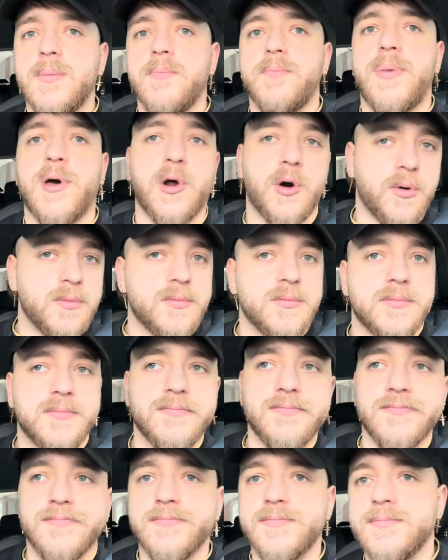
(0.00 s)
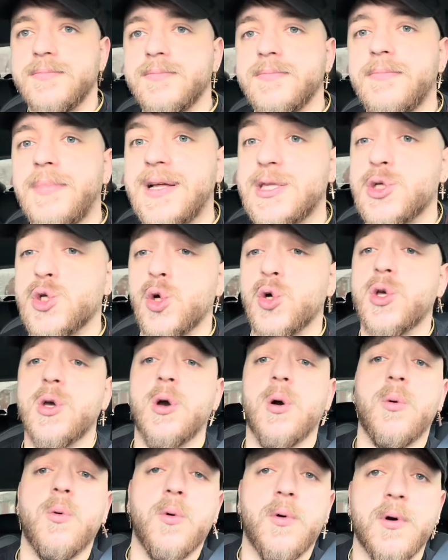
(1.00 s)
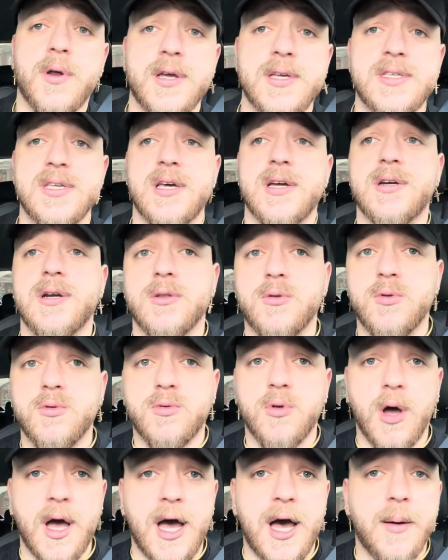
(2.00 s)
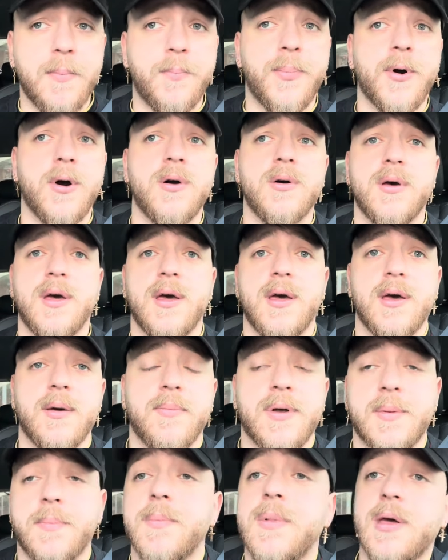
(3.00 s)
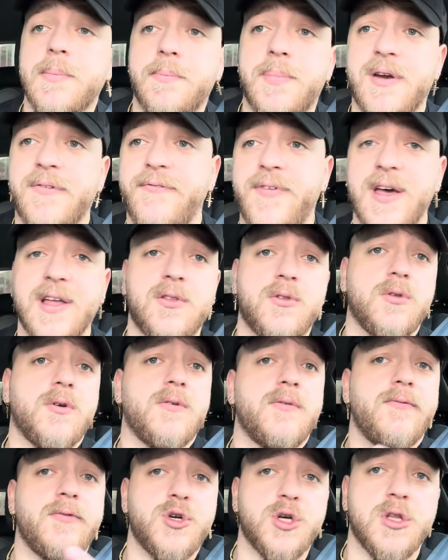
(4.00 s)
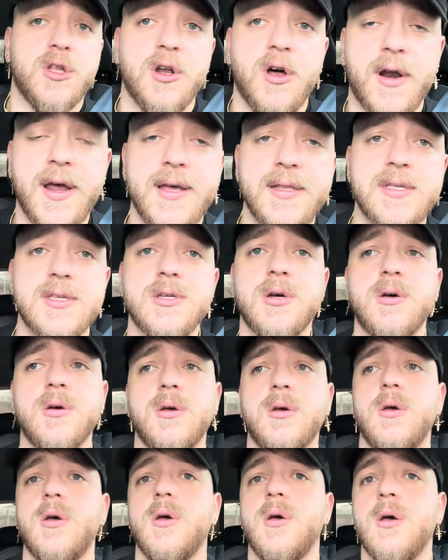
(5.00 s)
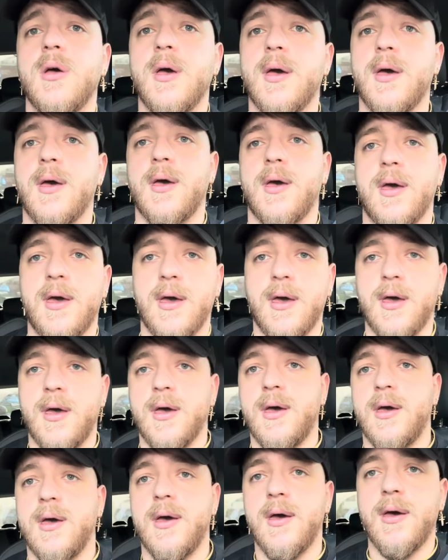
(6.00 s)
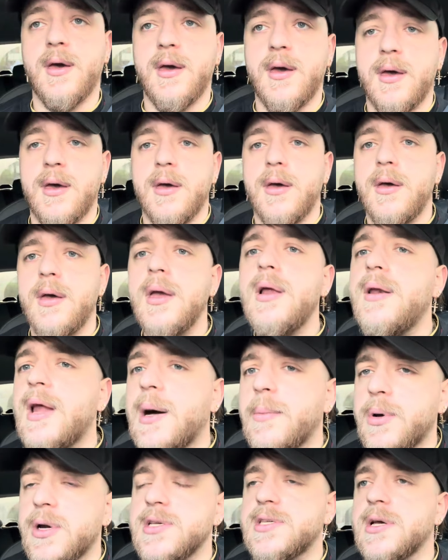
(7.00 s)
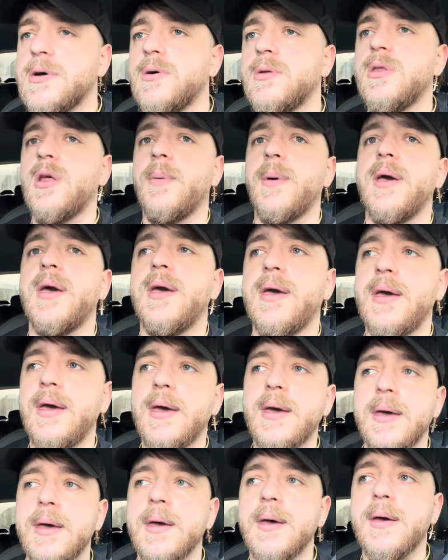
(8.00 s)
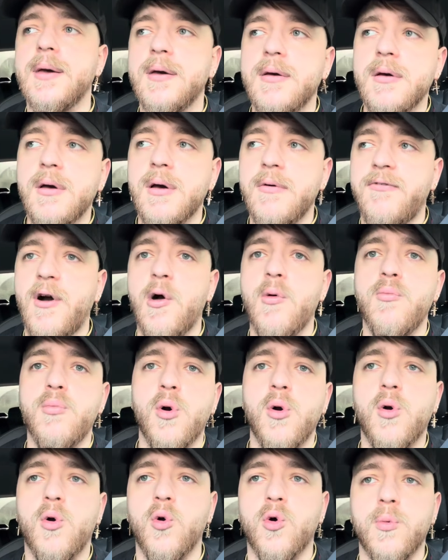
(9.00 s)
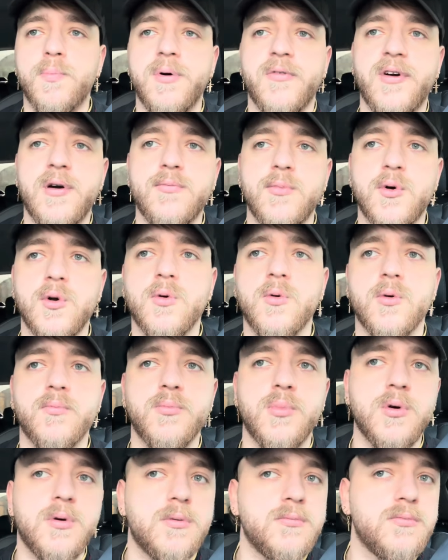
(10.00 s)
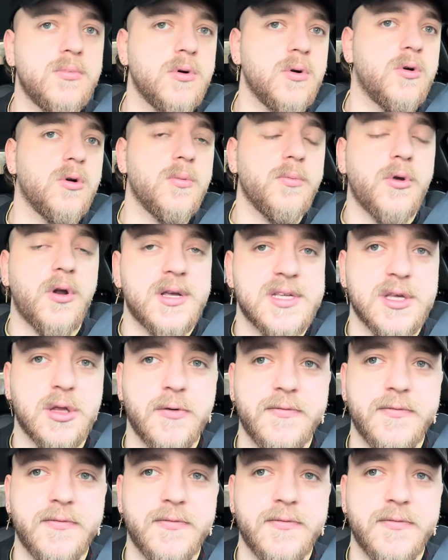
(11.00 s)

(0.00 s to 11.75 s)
però Mazzocchi comunque un esterno a tutto campo, eh, per me perfetto vice di Lorenzo. Eh, eh, il Napoli secondo me fa un buon colpo, fa un buon, buon, buon colpo, non è stato